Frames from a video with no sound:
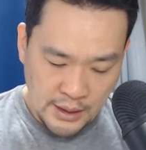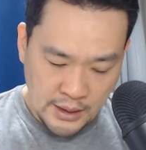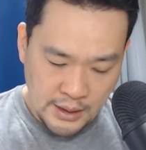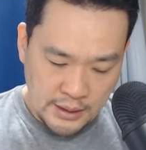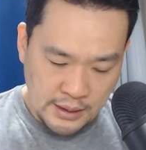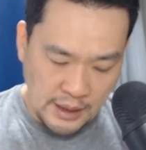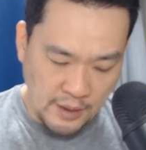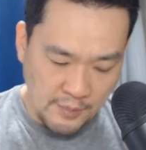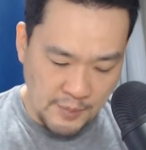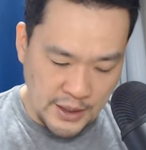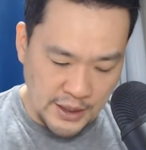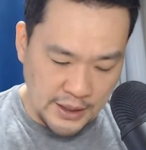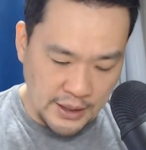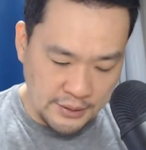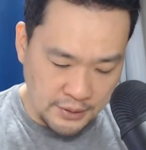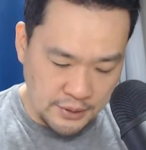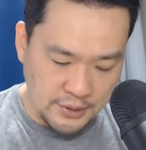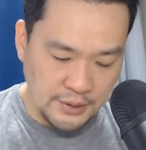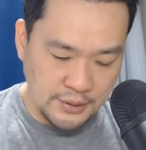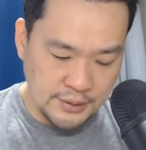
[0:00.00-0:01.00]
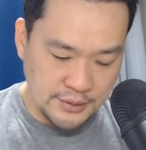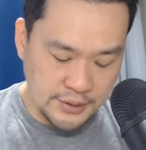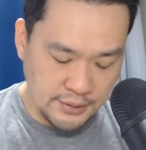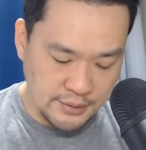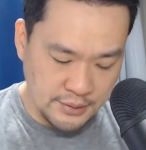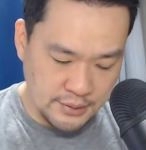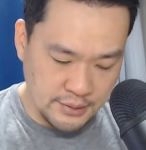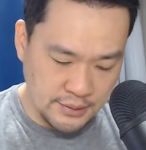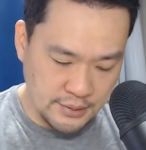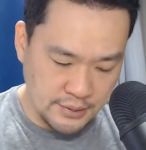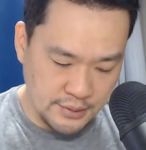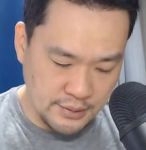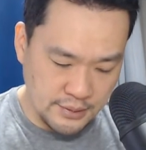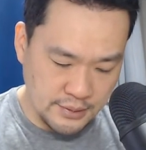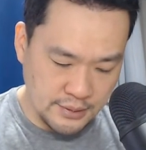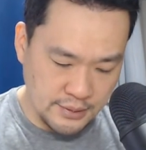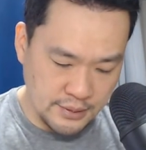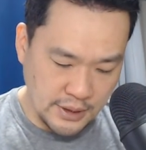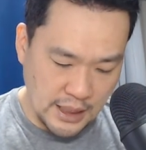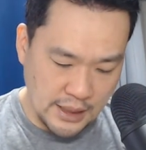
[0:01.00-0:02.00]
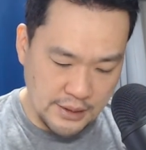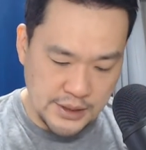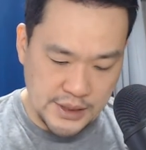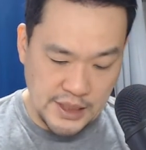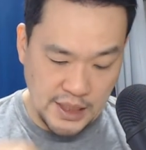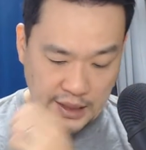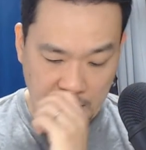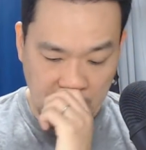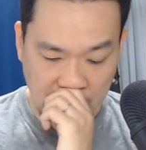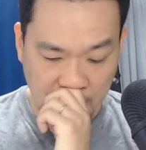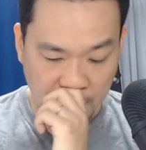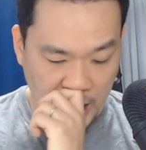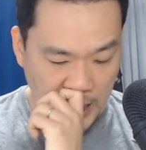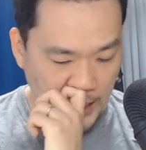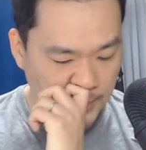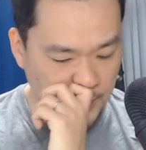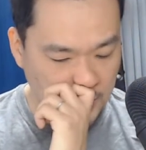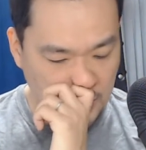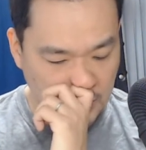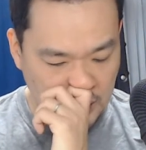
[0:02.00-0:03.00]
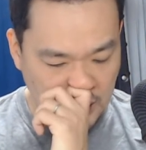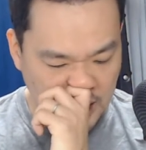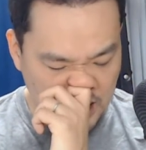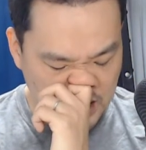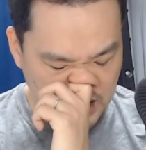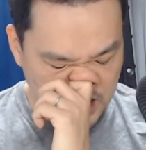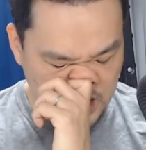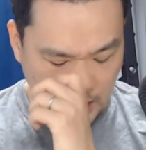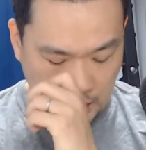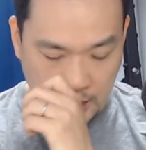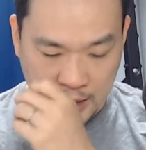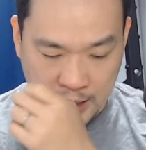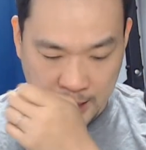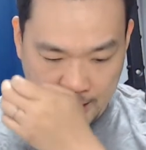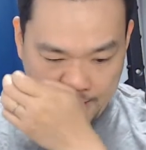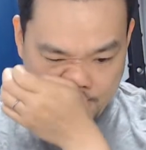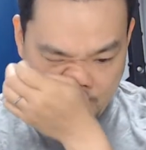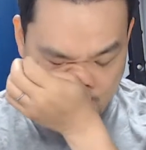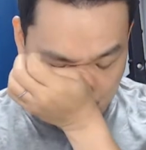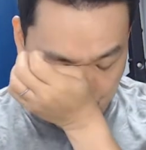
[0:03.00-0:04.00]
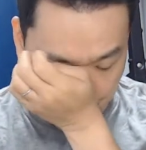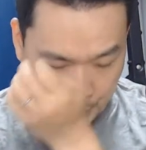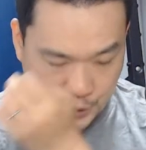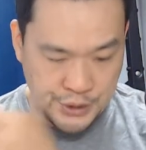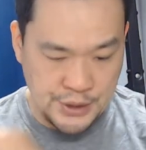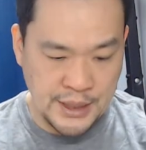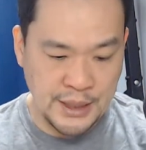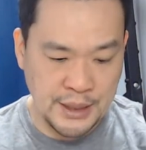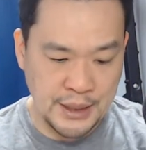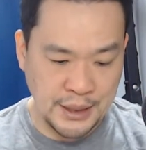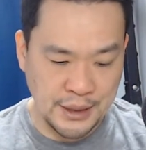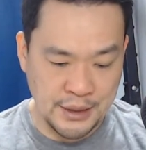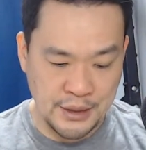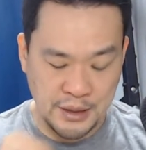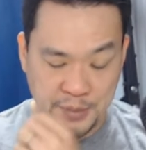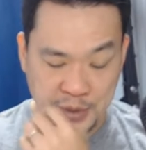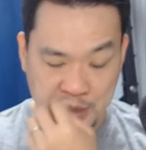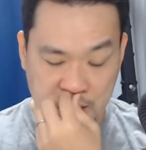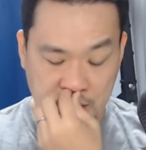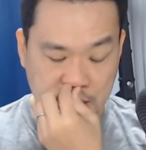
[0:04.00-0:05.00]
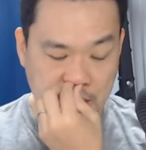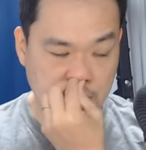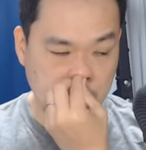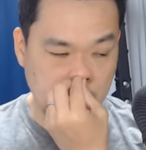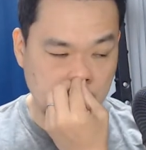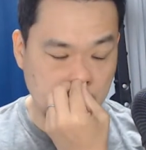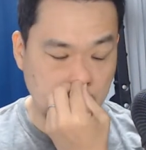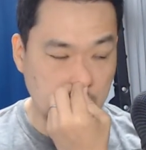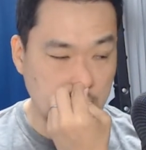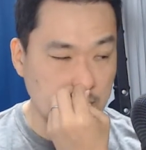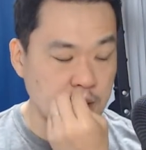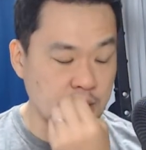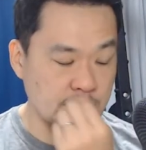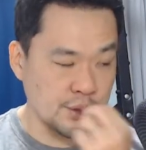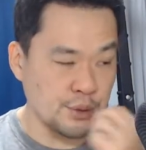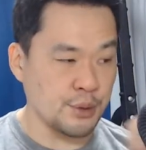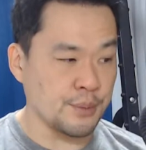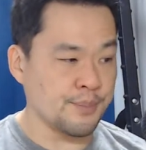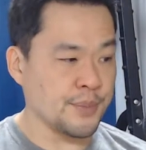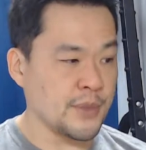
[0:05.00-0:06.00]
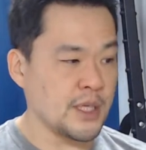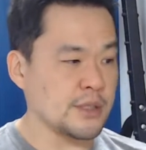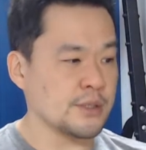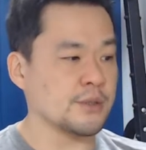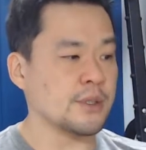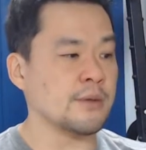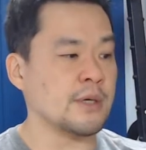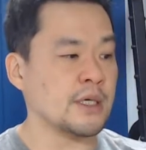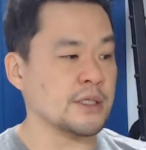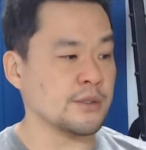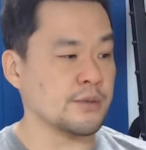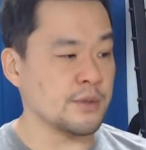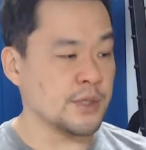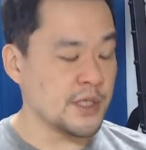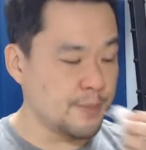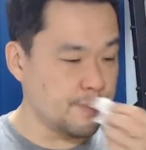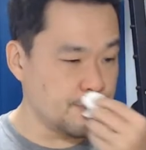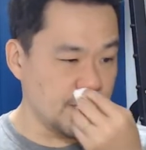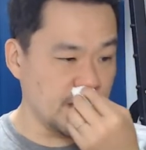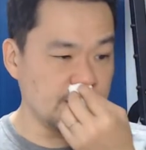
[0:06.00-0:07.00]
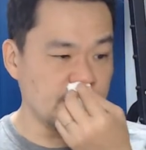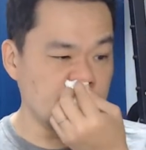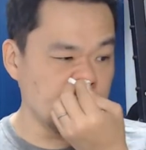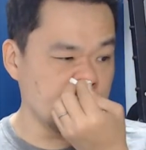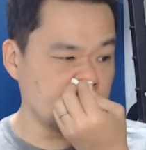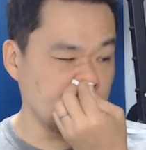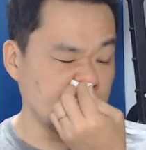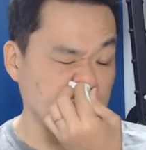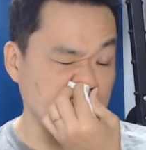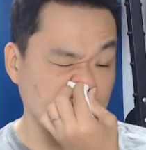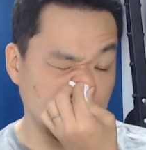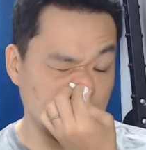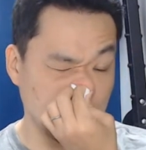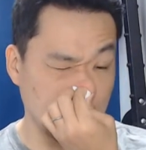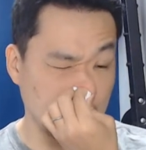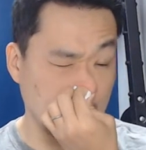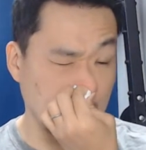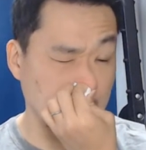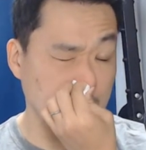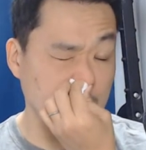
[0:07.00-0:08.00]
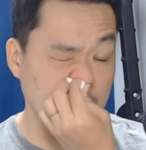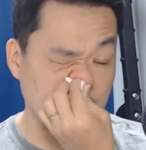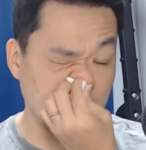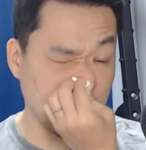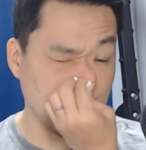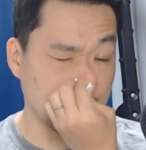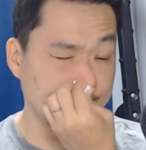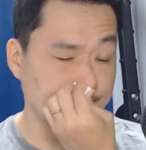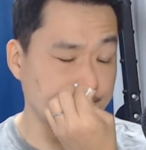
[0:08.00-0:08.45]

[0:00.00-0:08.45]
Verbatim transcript: アメリカの、その、カルチャーってね、若者のカルチャーって、まあ、60年代っていうのがめちゃくちゃ重要なんですよ。で、それはそのヒッピームーブメントっていうのがあって、